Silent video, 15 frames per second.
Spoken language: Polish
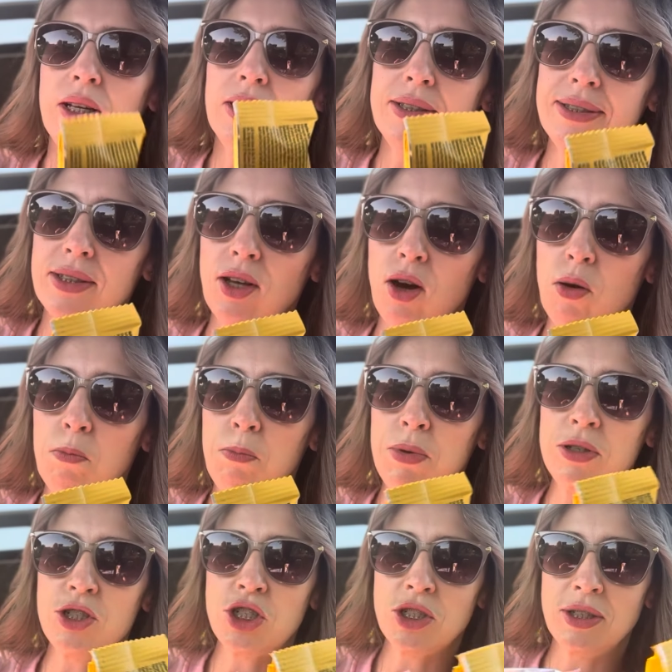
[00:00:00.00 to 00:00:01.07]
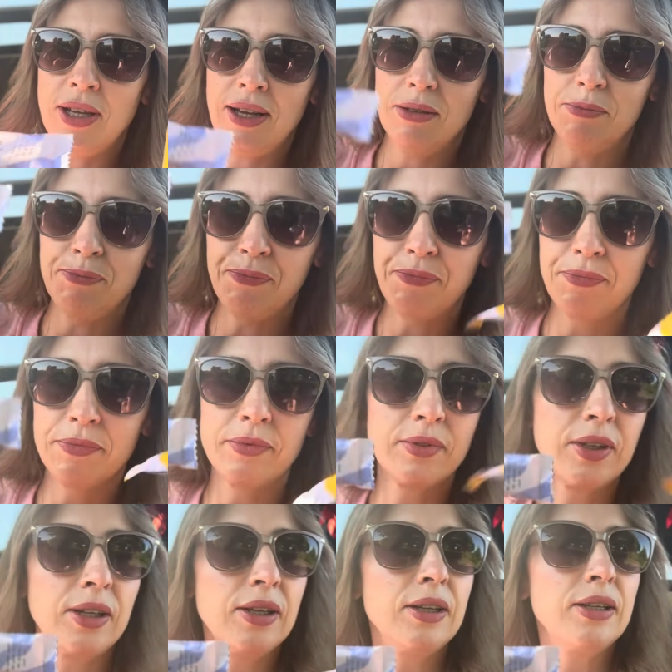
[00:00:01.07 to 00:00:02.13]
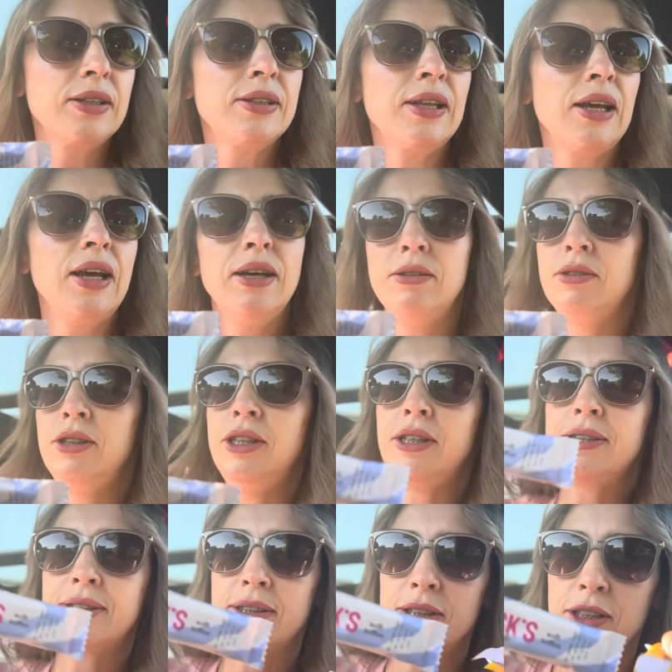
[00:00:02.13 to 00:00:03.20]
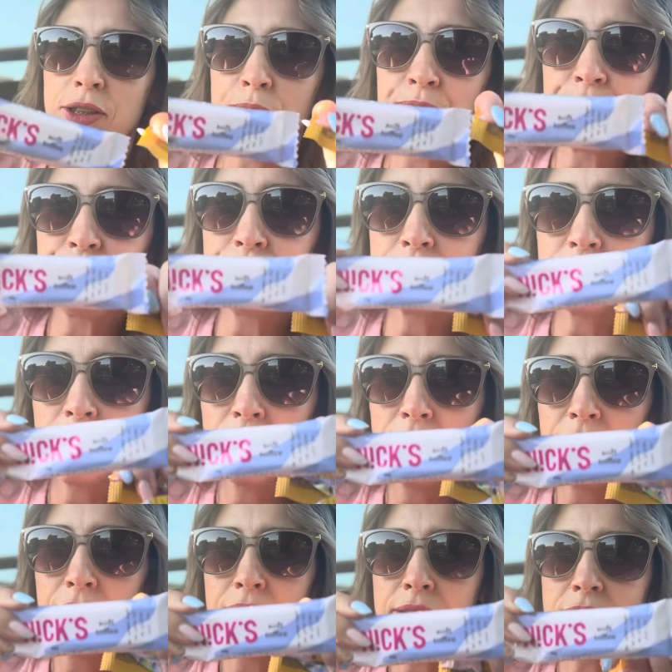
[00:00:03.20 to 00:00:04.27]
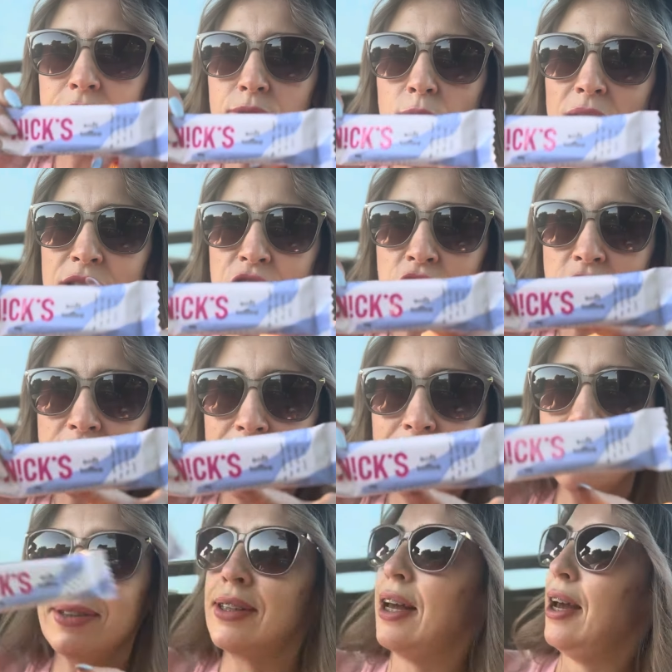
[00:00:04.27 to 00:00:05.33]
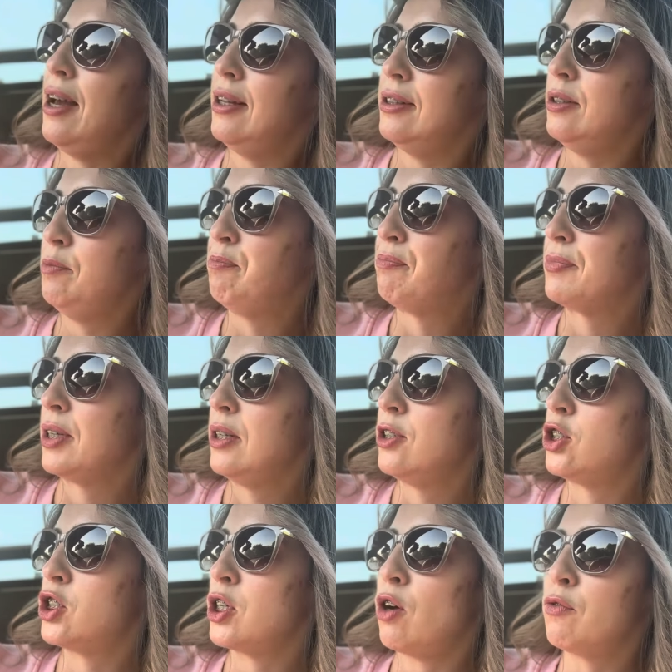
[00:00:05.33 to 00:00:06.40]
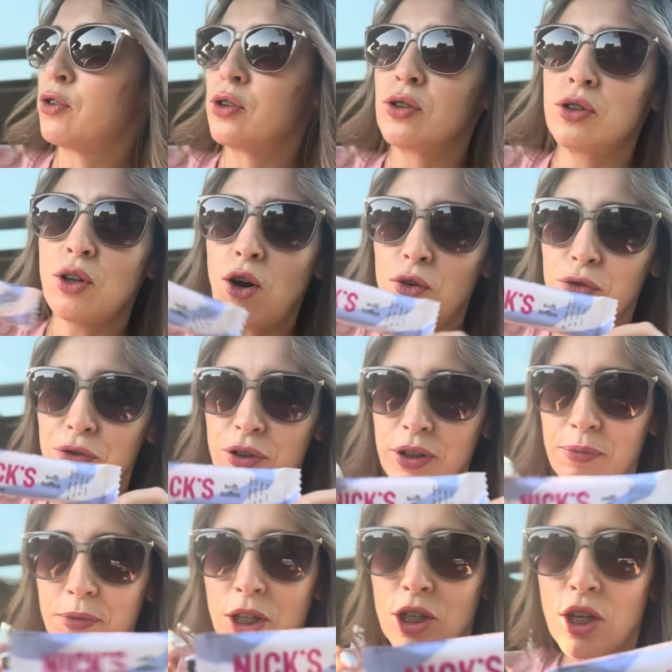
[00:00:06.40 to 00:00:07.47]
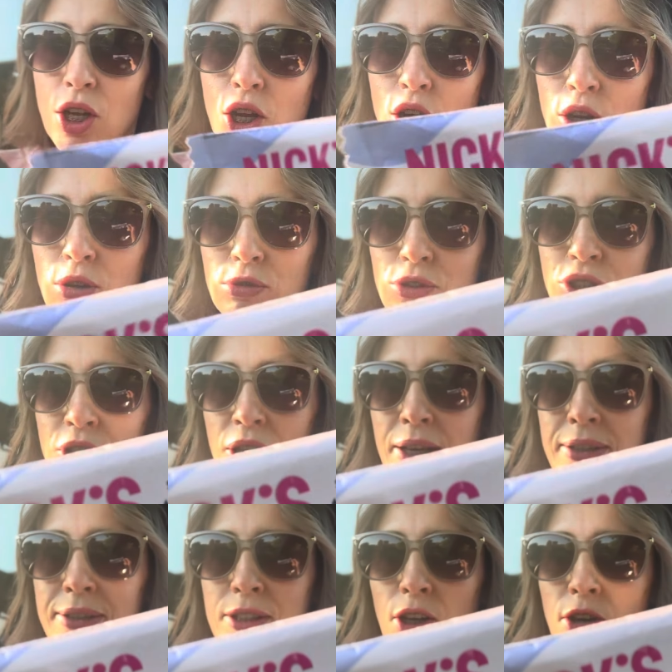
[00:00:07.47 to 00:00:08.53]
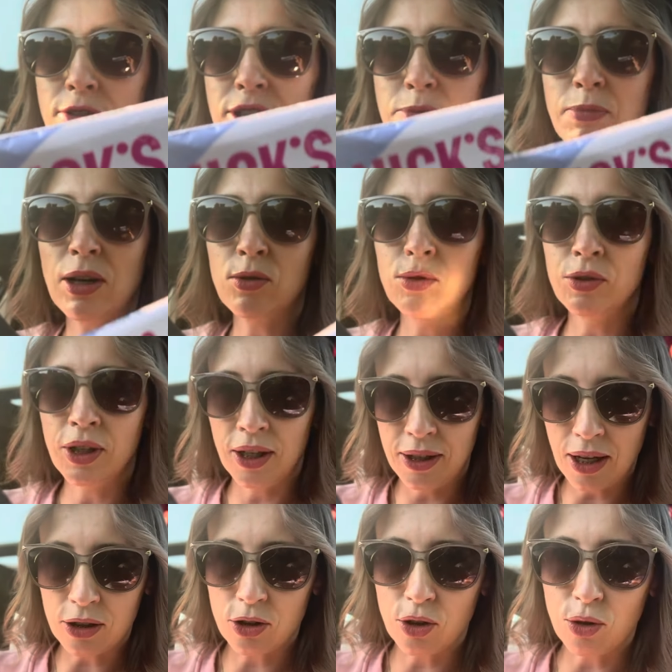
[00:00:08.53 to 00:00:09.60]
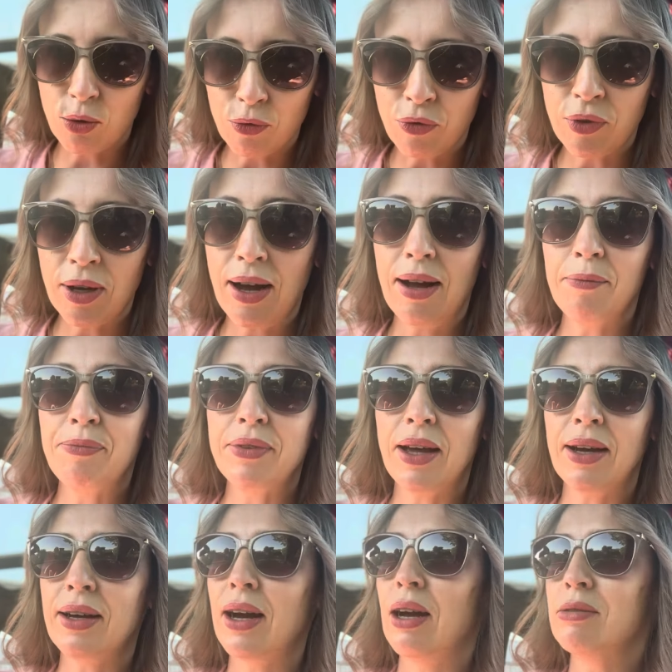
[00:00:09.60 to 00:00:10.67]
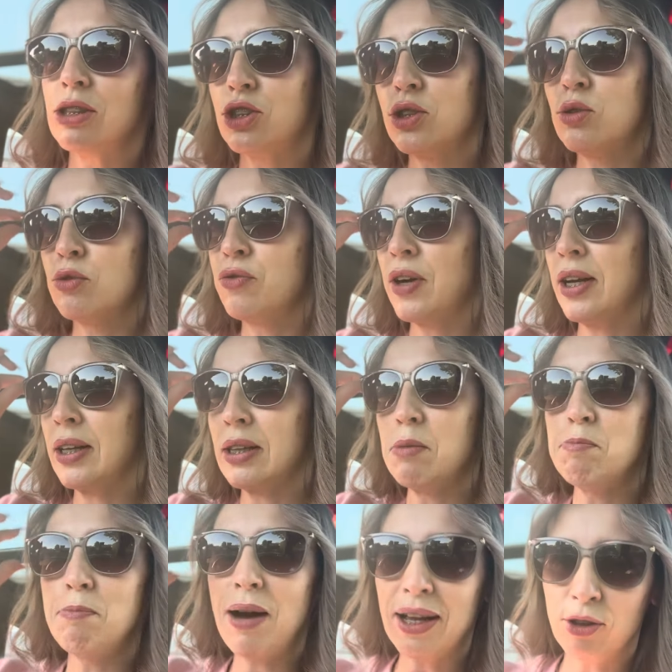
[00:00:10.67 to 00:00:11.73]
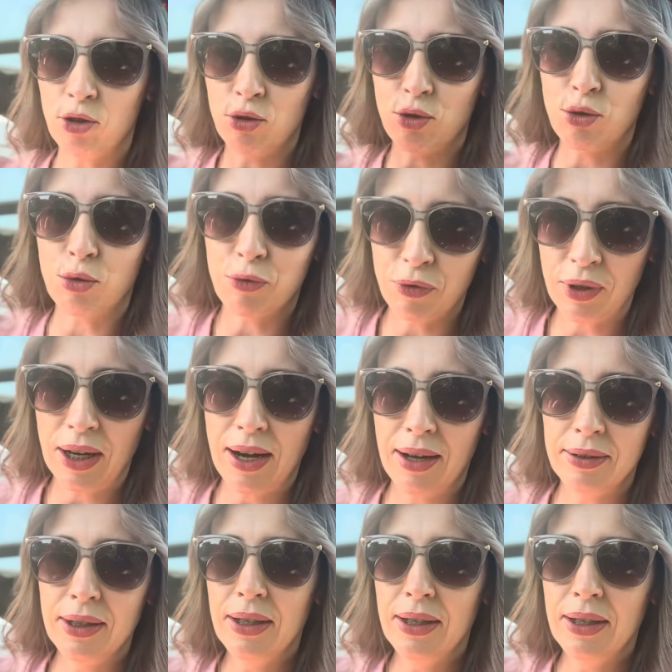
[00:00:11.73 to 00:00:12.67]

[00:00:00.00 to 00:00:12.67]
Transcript: są pyszne. Te nixy, Zwłaszcza ten soft toffee. Ludzie, to smakuje jak krówka, taka, znaczy krówka, jak ten baton krówka